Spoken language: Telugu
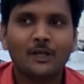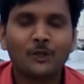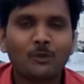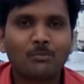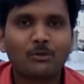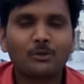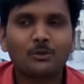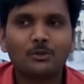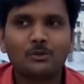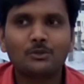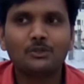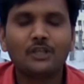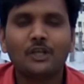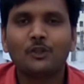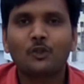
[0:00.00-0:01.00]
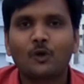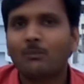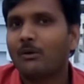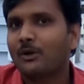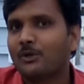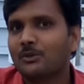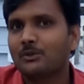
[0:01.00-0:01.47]
ఇప్పుడు దీంతో
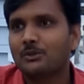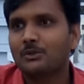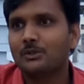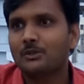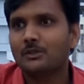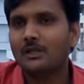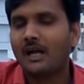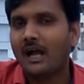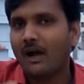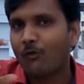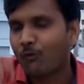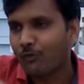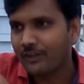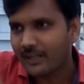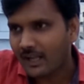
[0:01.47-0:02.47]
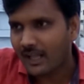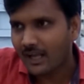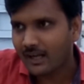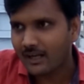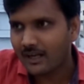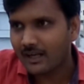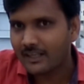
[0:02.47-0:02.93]
పాటు
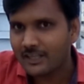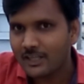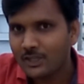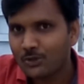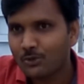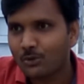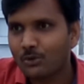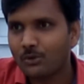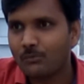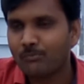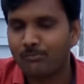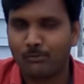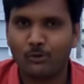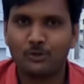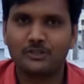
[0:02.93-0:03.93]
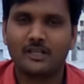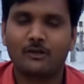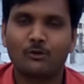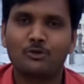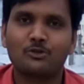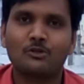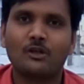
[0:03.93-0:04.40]
ఇలాగా ఈయనతో పోస్ట్
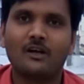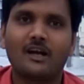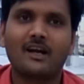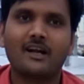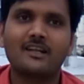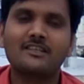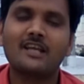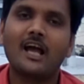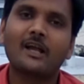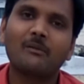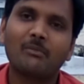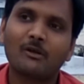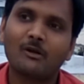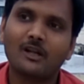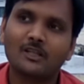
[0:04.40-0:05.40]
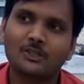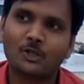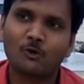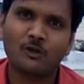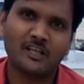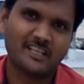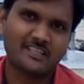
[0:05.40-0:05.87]
ఎక్కడికి వచ్చిందో అక్కడి నుంచి ఆగిపోయిన వాళ్ళందరూ
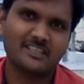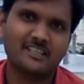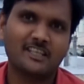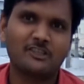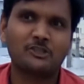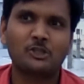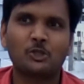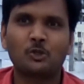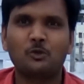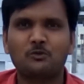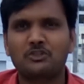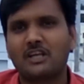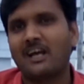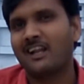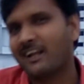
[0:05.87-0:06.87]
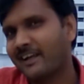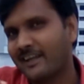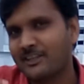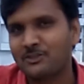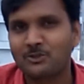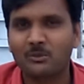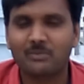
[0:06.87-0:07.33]
కూడా నెక్స్ట్ డిఎస్సిలో చాలా
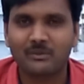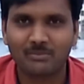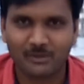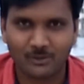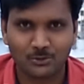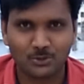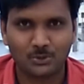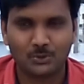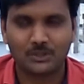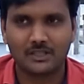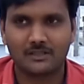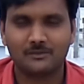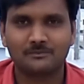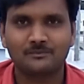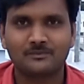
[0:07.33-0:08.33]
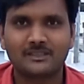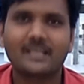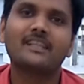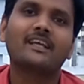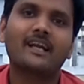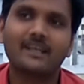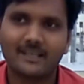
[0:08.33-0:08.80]
ఖచ్చితంగా ప్రిపేర్ అవుతూ ఉంటారు
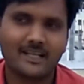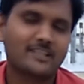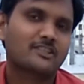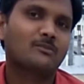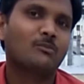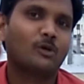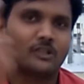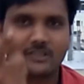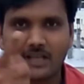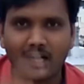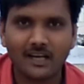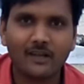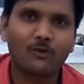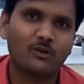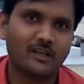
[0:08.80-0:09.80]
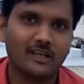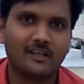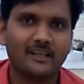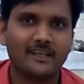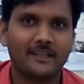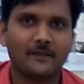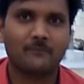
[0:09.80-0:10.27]
ఎందుకంటే నెక్స్ట్ మొదట వాళ్ళే
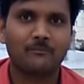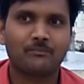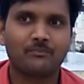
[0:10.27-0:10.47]
ఉండాలి అని